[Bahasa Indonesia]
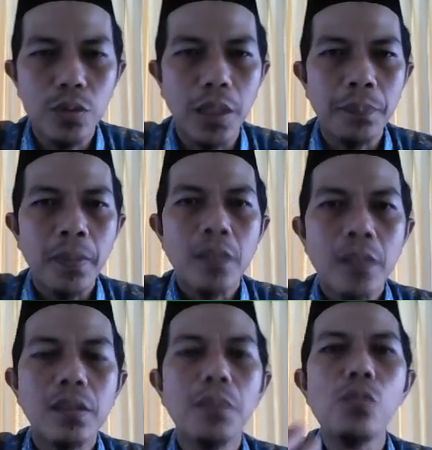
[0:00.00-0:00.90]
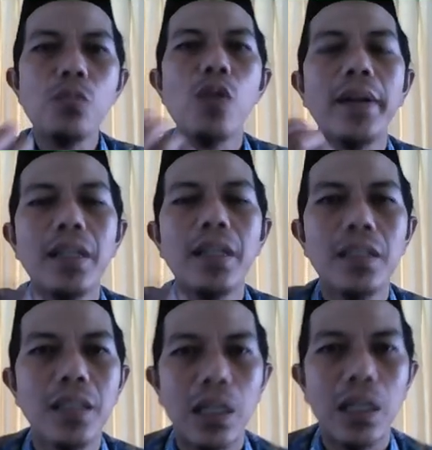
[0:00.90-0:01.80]
Ya, semuanya
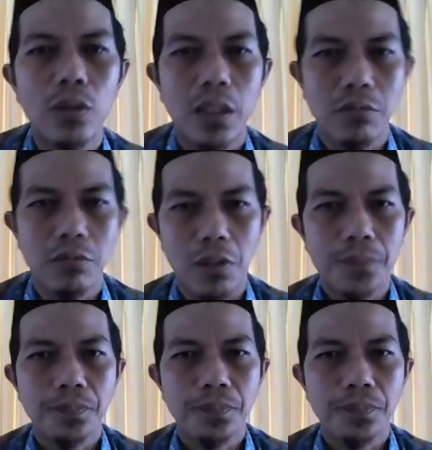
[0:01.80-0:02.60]
didengar oleh Allah.